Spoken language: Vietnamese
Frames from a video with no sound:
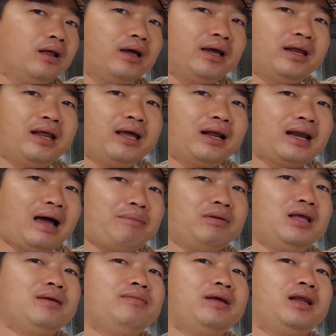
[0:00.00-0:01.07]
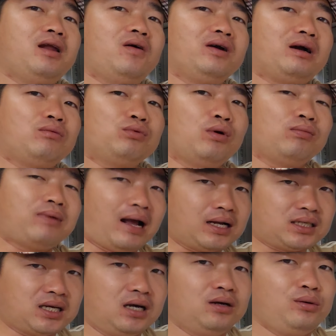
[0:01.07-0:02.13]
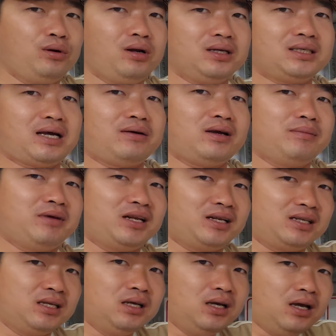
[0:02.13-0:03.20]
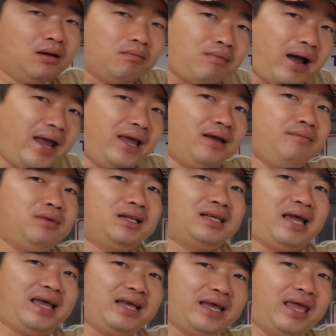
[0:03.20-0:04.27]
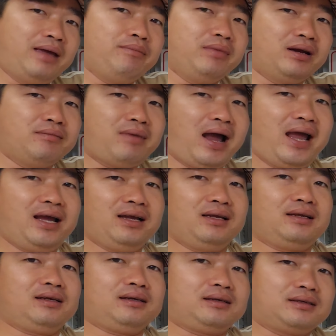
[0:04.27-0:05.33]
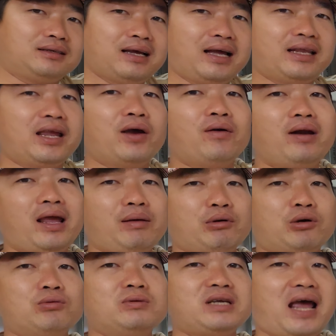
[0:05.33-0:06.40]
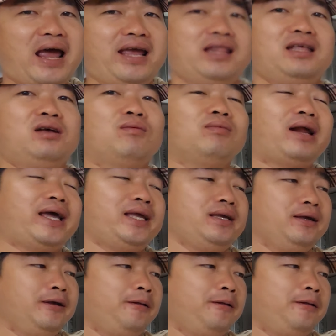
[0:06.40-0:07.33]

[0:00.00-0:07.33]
thì điền lập clip để nói công dụng thật sự của nó sau khi mình bán mình trải nghiệm mình bán và nhiều anh em cũng xài thì cũng lấy